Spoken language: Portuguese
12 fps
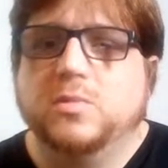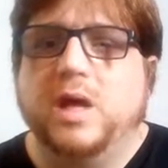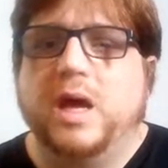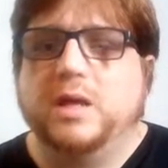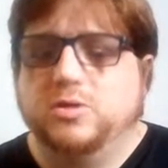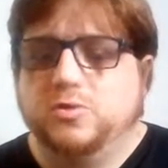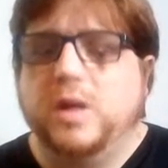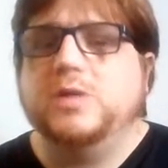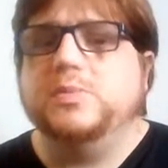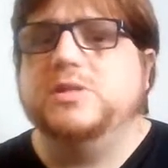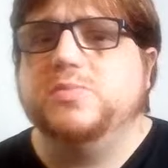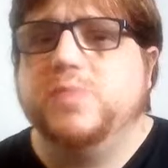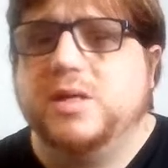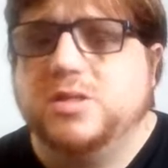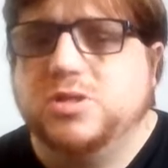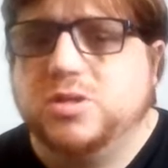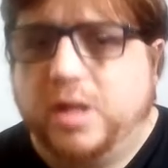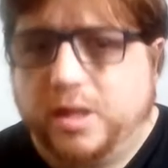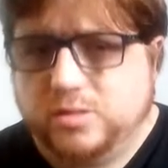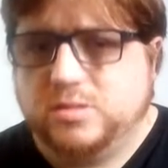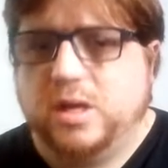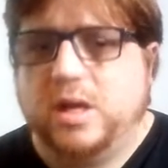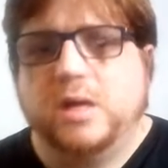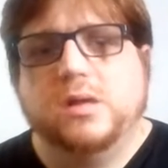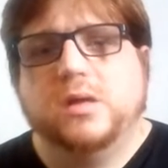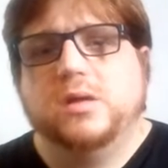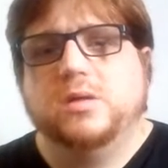Tá? Dos quatro principais candidatos, tá?